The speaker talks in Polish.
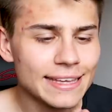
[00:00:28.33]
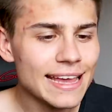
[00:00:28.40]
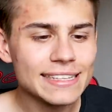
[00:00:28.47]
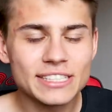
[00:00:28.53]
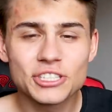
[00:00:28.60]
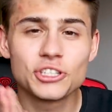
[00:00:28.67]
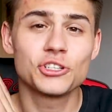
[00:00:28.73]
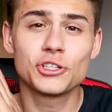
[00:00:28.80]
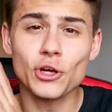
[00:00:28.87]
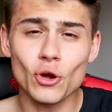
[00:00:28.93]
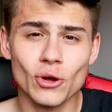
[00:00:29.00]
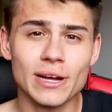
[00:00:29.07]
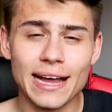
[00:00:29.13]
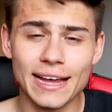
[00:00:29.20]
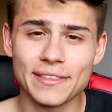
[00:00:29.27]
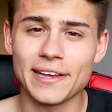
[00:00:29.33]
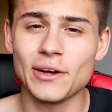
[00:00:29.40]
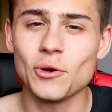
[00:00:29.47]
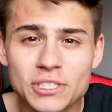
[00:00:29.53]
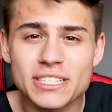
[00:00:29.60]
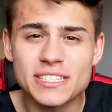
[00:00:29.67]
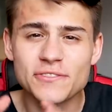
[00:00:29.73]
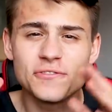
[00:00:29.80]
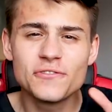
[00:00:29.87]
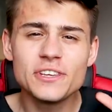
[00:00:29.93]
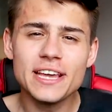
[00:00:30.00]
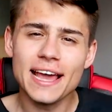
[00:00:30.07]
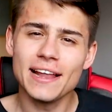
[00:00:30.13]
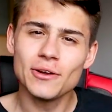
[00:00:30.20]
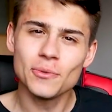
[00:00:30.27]
jest ściągana przez
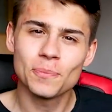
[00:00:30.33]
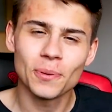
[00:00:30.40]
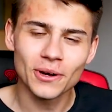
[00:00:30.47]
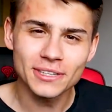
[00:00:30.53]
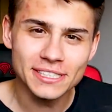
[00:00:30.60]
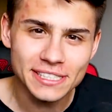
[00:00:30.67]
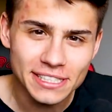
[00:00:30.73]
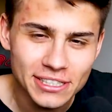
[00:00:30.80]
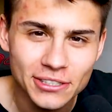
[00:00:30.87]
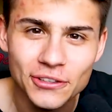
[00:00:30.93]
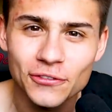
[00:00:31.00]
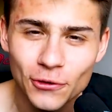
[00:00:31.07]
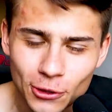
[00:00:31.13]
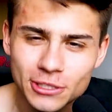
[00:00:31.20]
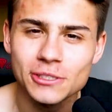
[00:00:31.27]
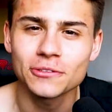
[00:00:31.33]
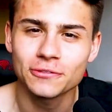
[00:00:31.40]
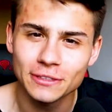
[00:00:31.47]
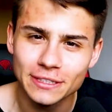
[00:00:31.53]
wielu polskich twórców